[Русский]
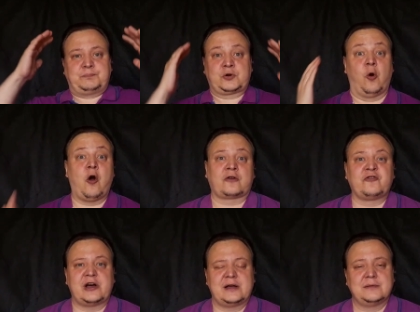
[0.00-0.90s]

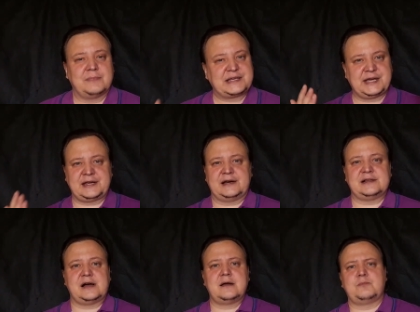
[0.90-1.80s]
прорва
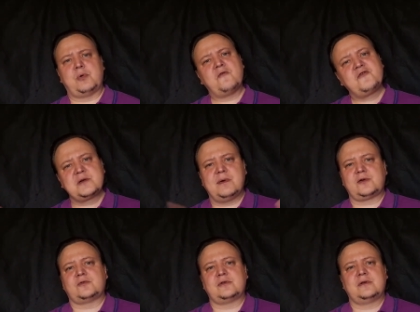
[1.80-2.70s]
материала по
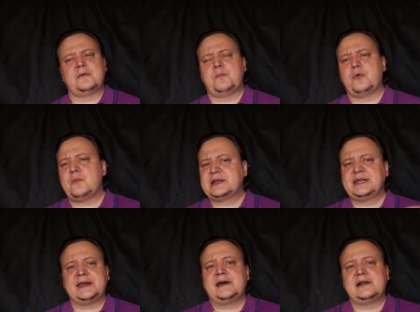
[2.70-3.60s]
выбору, по
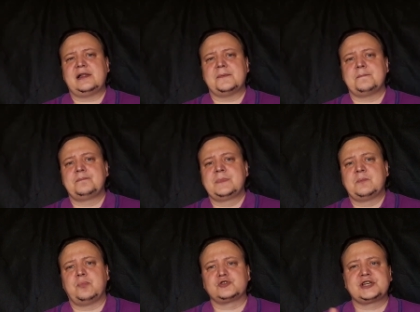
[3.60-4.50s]
материалам,
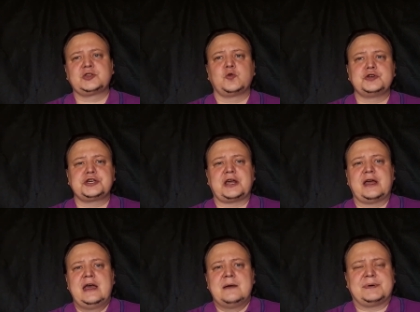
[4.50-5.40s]
по
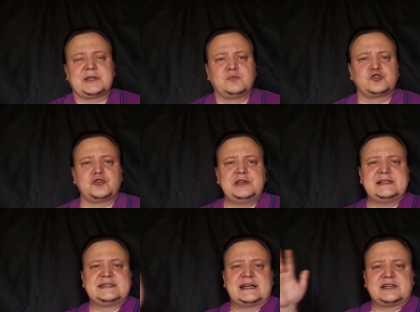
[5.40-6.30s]
заточке, потому что
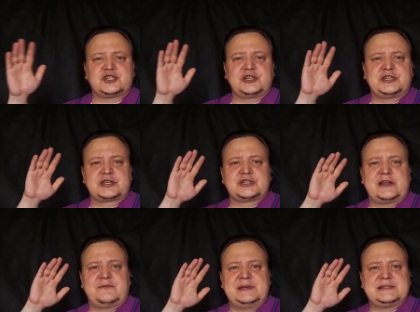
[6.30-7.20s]
нельзя ножи
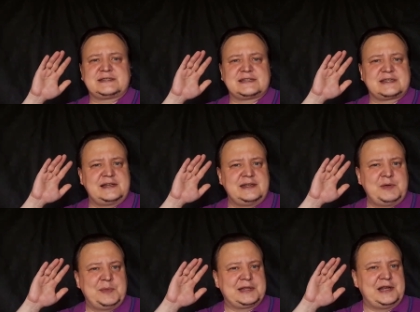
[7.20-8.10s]
держать вместе с
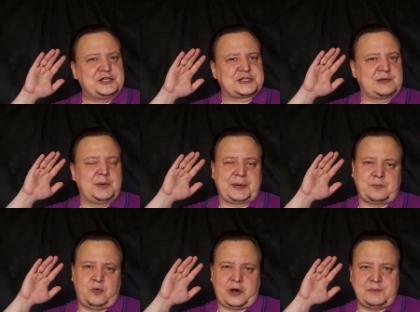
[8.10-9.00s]
остальными металлическими
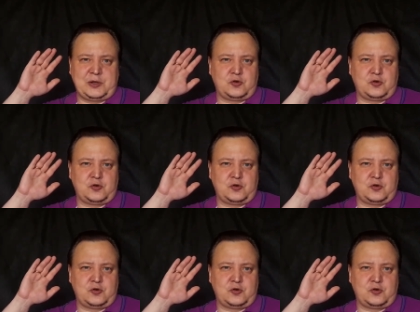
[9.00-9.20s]
приборами,